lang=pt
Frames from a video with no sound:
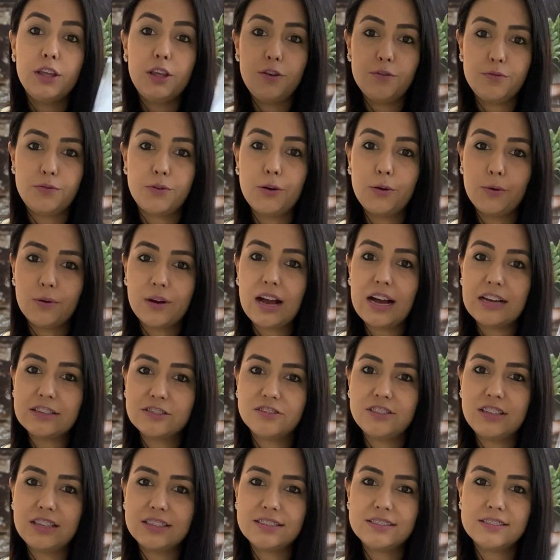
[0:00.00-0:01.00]
E foi o
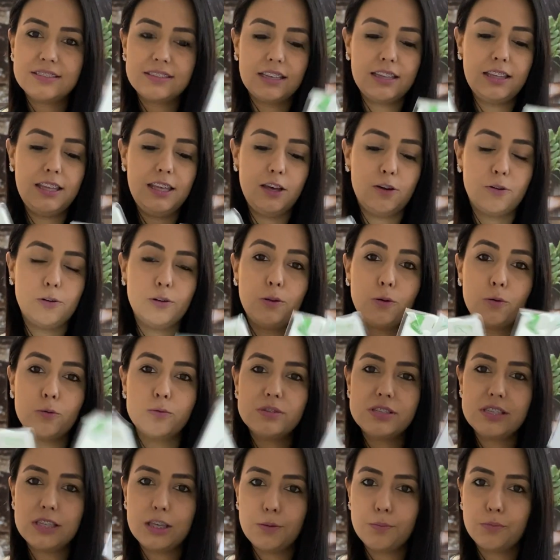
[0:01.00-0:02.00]
caso dessas aqui, quando eu
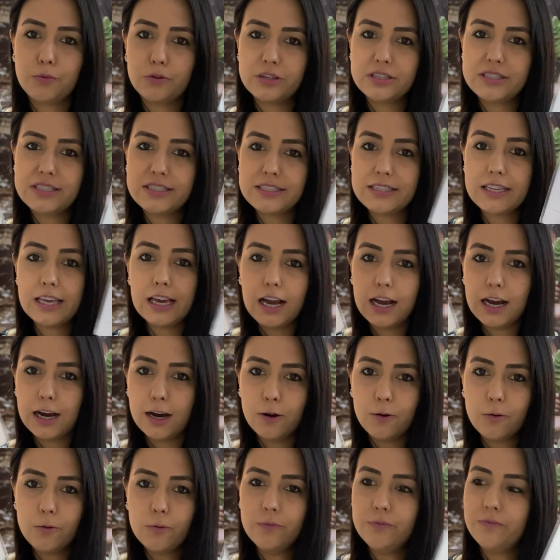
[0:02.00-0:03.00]
consegui por
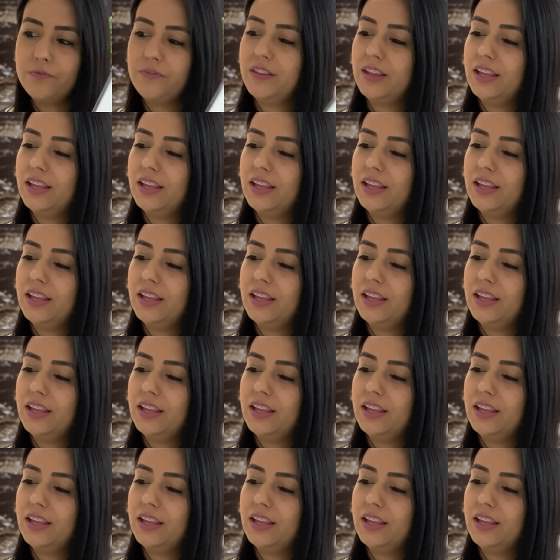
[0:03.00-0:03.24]
cincão,